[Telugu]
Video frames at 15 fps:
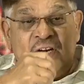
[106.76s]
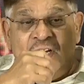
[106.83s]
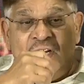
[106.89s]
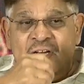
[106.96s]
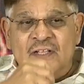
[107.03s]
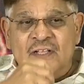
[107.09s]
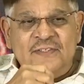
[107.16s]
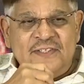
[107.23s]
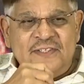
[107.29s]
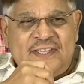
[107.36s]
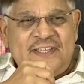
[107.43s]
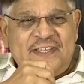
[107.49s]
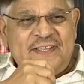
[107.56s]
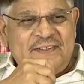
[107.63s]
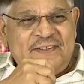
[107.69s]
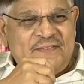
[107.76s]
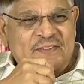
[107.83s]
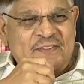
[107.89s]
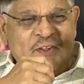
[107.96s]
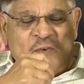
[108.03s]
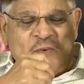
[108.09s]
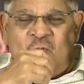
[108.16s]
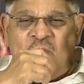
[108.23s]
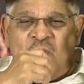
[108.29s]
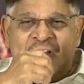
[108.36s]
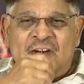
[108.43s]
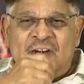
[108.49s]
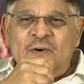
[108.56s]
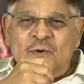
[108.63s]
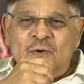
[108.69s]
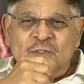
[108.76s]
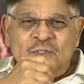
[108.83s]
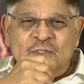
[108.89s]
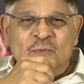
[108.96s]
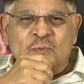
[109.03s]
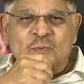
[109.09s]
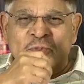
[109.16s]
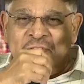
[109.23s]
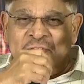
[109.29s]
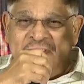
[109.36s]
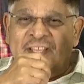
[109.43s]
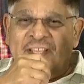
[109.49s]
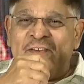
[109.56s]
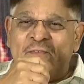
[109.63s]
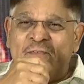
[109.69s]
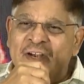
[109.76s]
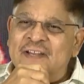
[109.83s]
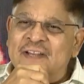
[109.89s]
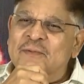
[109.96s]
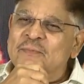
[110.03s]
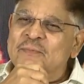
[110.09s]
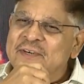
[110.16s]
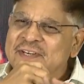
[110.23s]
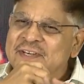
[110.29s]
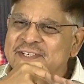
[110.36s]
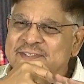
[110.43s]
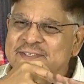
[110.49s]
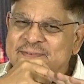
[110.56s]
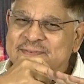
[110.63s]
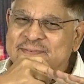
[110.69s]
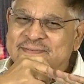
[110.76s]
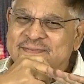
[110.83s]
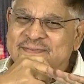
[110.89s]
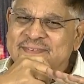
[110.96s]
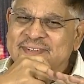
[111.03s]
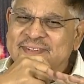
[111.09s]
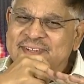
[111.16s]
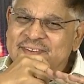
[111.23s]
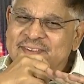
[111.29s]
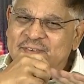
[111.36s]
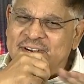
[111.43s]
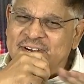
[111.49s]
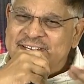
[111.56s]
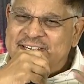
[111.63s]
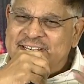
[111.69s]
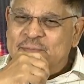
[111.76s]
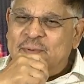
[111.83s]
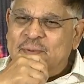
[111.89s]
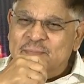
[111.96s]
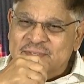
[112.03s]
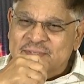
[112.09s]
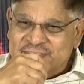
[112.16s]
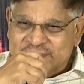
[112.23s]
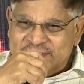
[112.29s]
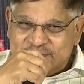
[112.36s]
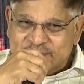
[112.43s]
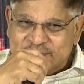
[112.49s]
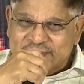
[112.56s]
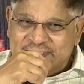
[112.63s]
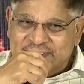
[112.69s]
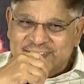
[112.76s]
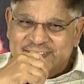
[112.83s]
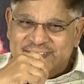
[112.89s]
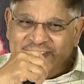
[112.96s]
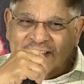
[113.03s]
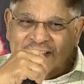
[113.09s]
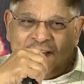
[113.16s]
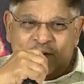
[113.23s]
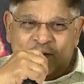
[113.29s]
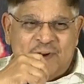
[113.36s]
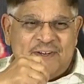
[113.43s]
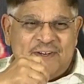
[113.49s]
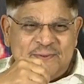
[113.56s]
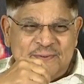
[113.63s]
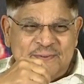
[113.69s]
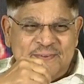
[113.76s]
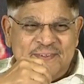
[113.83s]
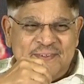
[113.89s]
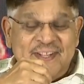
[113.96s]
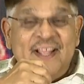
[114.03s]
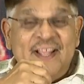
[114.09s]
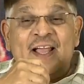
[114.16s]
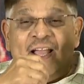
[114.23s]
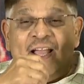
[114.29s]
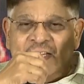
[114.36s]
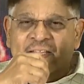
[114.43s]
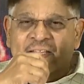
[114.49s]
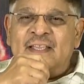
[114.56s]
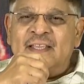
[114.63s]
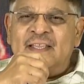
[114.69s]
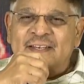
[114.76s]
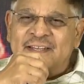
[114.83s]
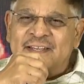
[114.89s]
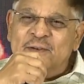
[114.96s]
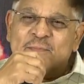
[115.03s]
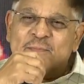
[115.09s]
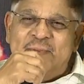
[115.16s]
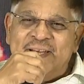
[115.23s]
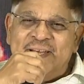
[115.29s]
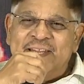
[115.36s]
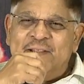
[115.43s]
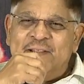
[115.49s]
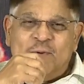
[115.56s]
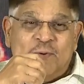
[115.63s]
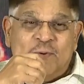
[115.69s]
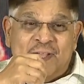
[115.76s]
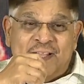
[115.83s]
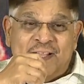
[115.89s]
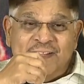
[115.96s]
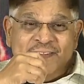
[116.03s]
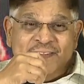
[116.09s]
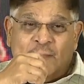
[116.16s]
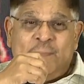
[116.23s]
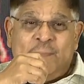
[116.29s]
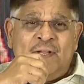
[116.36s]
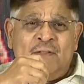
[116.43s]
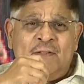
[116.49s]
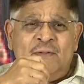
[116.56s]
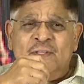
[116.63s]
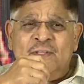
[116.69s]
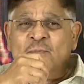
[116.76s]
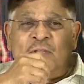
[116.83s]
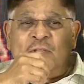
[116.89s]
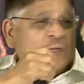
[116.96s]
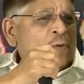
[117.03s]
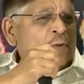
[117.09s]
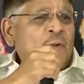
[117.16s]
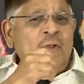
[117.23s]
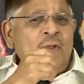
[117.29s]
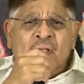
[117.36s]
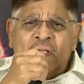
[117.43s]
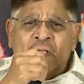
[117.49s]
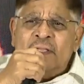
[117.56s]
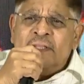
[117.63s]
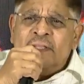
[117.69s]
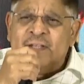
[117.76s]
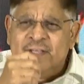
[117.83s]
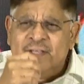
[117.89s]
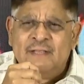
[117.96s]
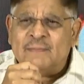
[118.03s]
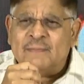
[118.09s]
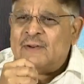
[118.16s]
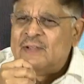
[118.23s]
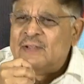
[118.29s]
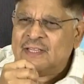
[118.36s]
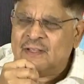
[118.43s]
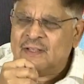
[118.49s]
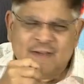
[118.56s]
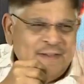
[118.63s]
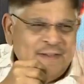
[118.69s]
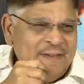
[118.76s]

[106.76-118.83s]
రిలీజ్కి వారం రోజుల ముందే వాళ్ళ రెమ్యునరేషన్ వాళ్ళ ఇంటికి పంపించేస్తూ ఉంటా ఇది నా అలవాటు అది నేను బన్నీకి కూడా తప్పలేదు ఇది మొదట్లో ఇదేంటిది మనం అంతా